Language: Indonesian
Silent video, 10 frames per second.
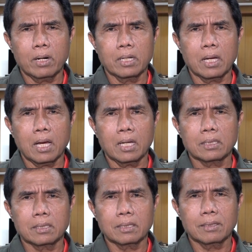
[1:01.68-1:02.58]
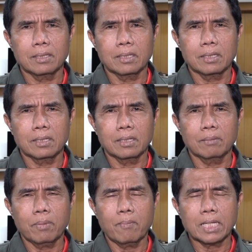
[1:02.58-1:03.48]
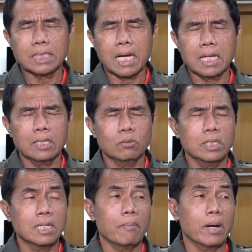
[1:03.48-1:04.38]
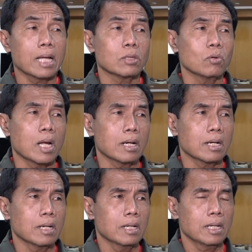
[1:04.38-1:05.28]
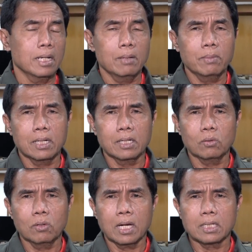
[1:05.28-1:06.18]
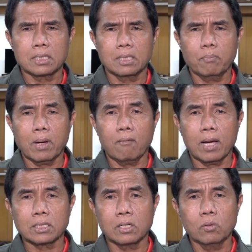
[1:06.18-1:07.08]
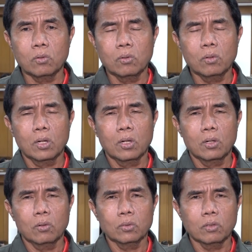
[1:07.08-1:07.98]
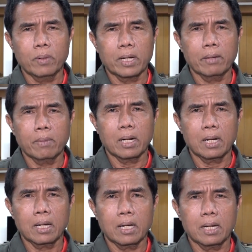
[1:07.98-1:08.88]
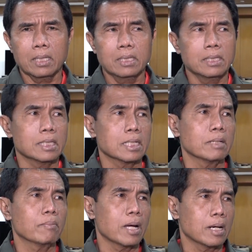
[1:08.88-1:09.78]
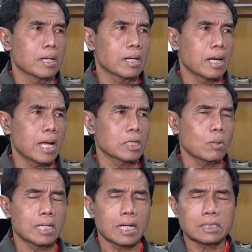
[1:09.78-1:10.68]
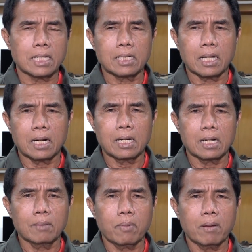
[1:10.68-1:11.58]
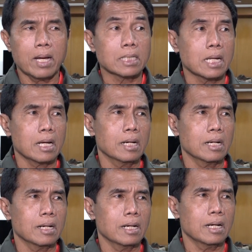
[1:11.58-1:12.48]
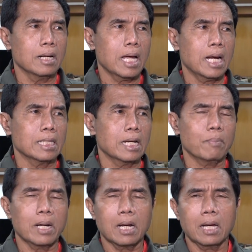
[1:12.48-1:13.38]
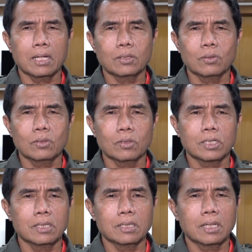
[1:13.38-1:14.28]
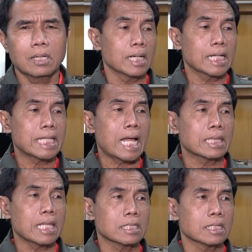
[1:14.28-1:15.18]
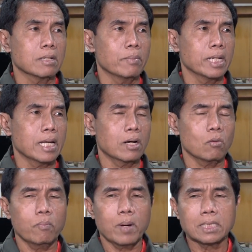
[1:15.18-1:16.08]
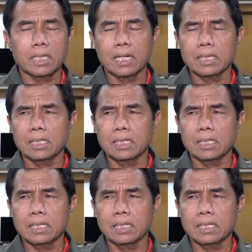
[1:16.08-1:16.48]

melihat pemasangannya itu tidak beraturan. Ini menjadi tugas Bawaslu untuk bagaimana ini ditertibkan atau ada kesadaran dari pemasang lataran peraga itu untuk ditata sedemikian rupa sehingga